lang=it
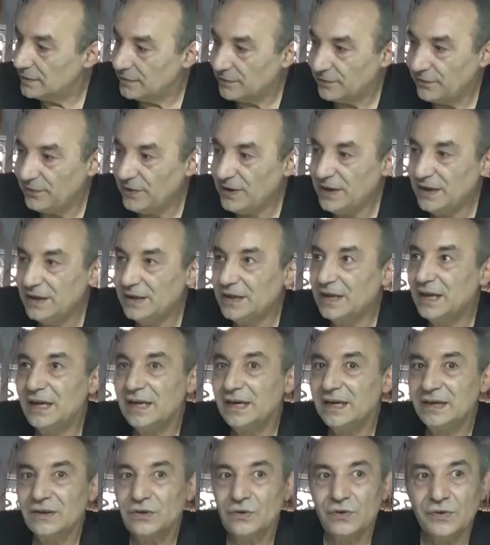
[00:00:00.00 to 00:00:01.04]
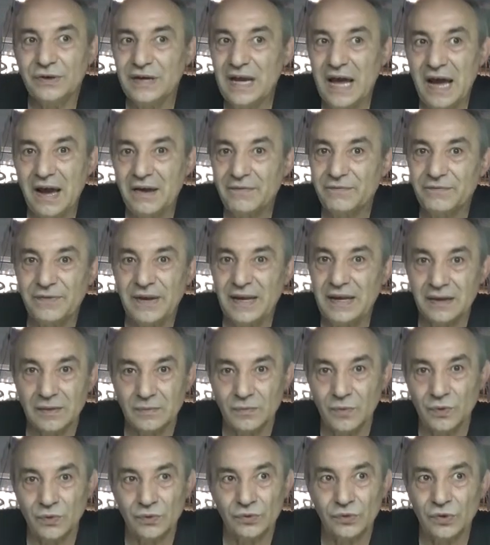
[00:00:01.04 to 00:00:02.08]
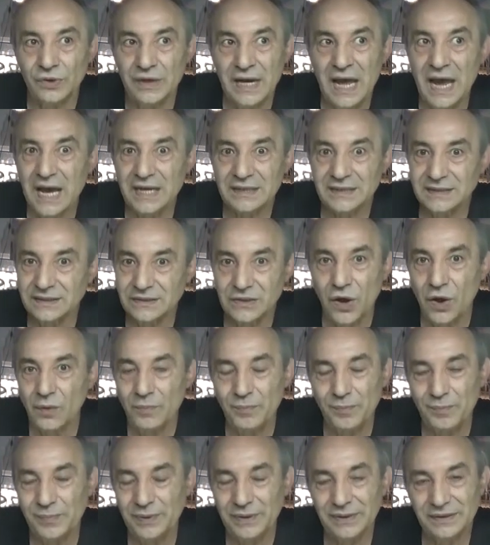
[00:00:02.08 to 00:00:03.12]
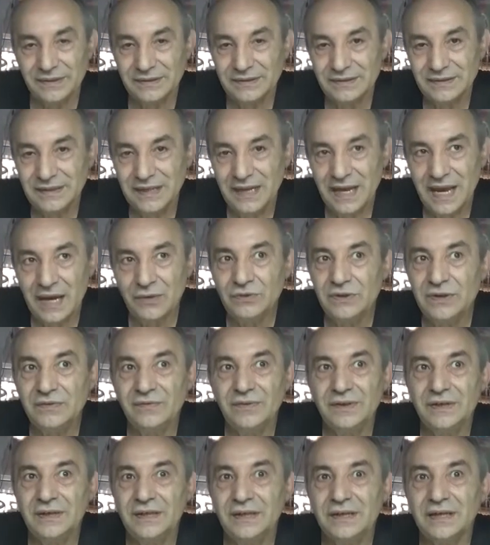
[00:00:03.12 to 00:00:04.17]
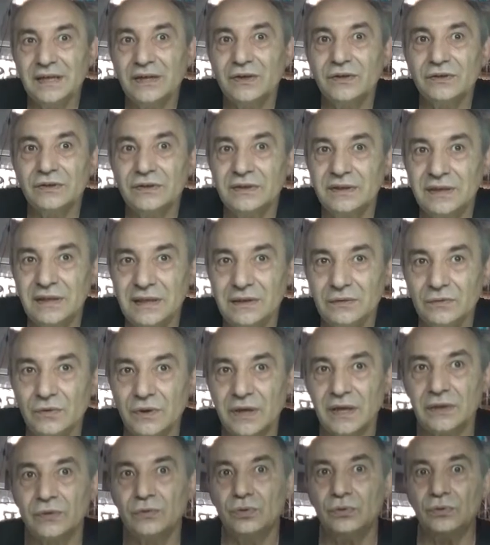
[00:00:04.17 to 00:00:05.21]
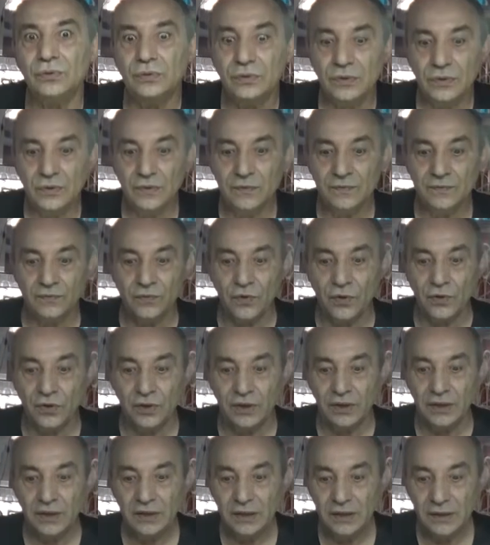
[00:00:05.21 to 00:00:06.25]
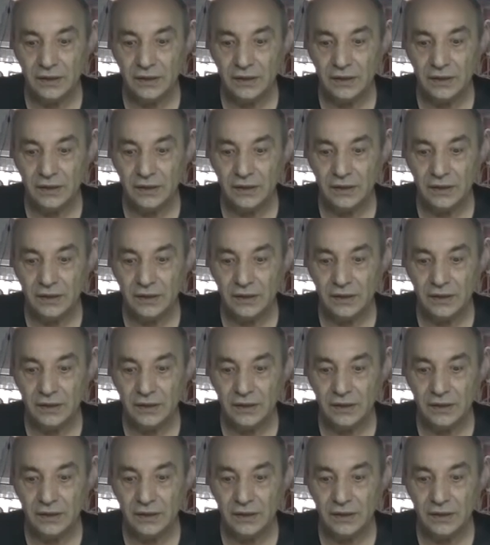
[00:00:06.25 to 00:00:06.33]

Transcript: fine, non ha fermo, non ha stop, è un divenire continuo che tu vuoi